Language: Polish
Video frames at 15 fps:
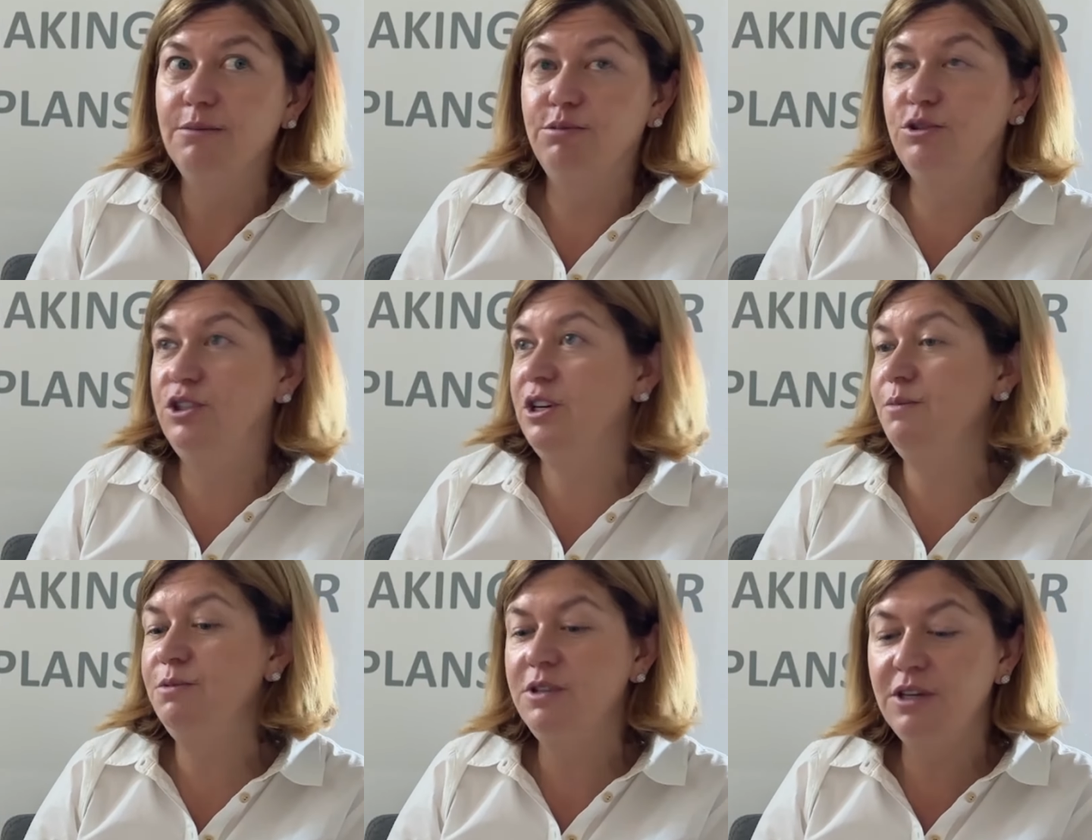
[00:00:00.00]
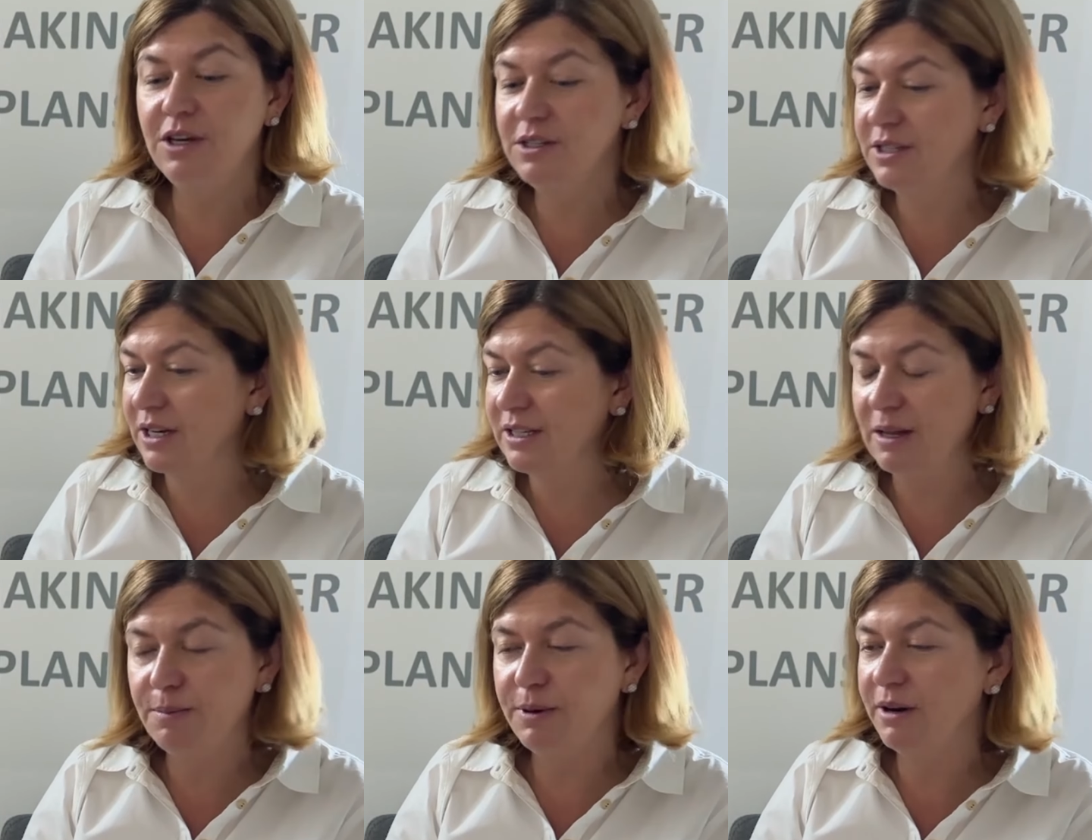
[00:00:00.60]
potrzebny jest
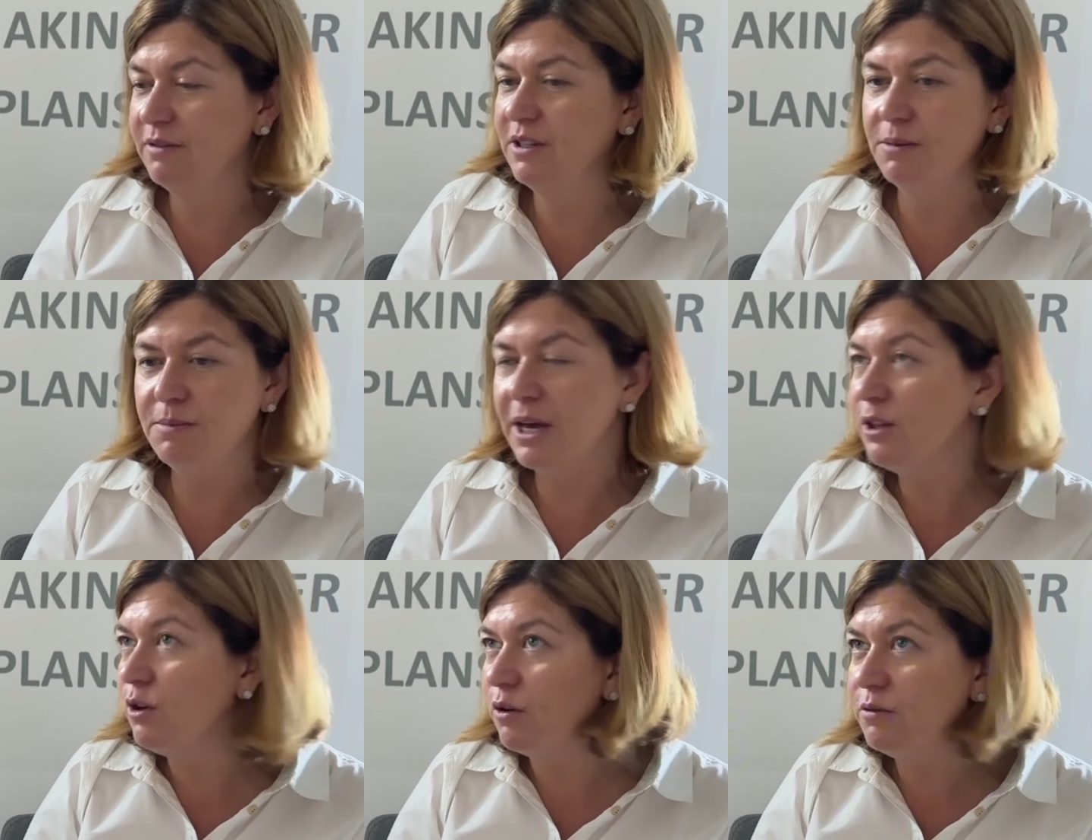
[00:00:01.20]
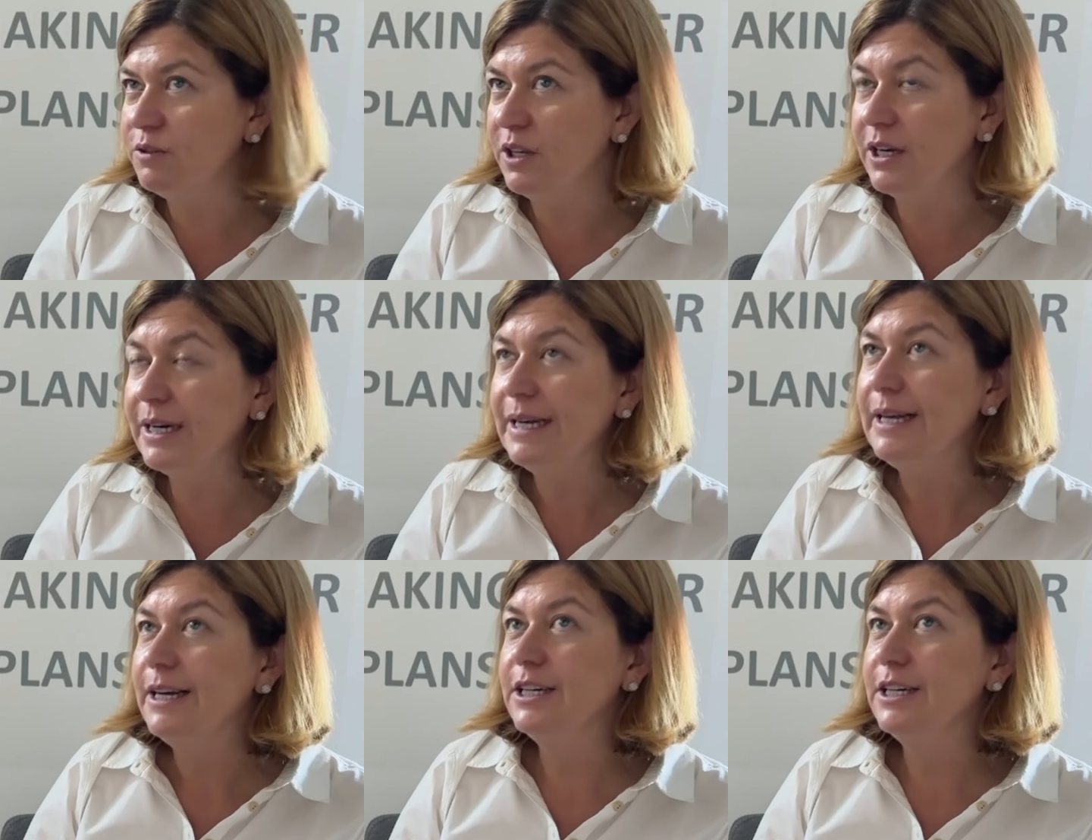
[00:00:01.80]
tak naprawdę mianownik,